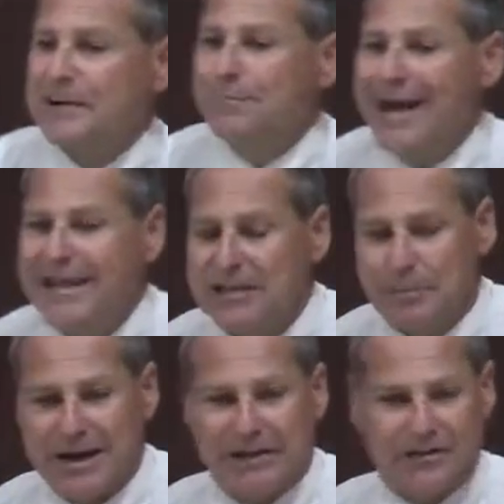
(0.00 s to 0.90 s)
mais à
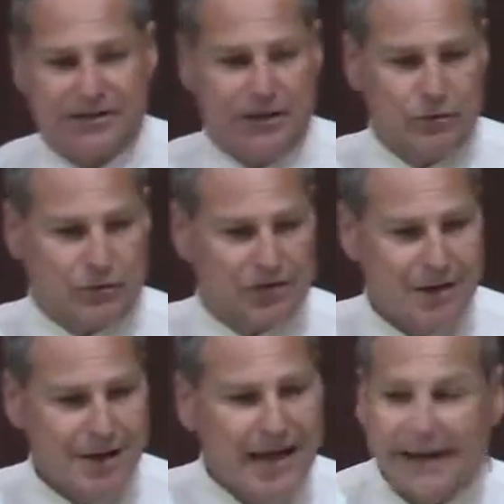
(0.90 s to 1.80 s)
palavra de Deus,
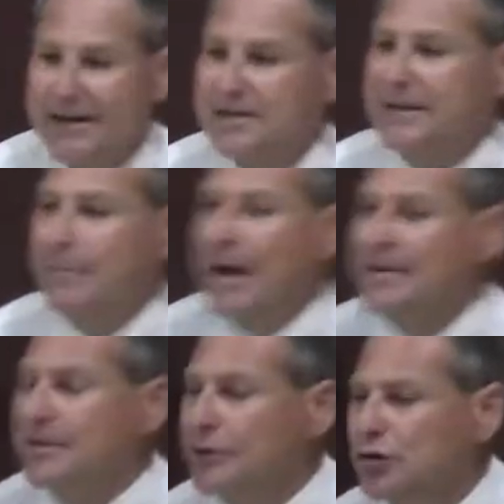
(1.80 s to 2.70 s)
é acreditar
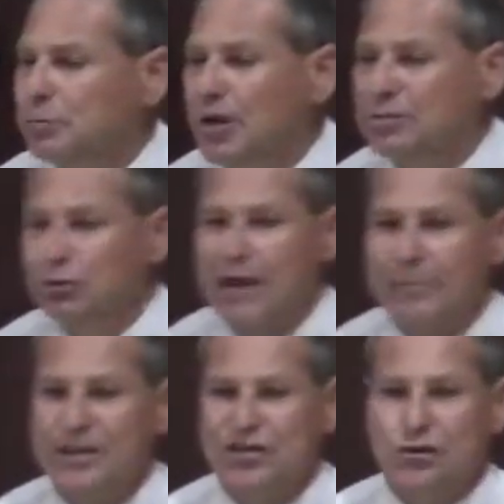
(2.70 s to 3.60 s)
mais que Deus pode mudar a
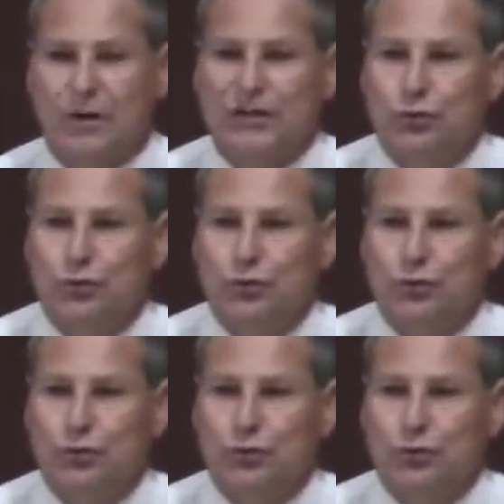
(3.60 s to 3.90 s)
minha história,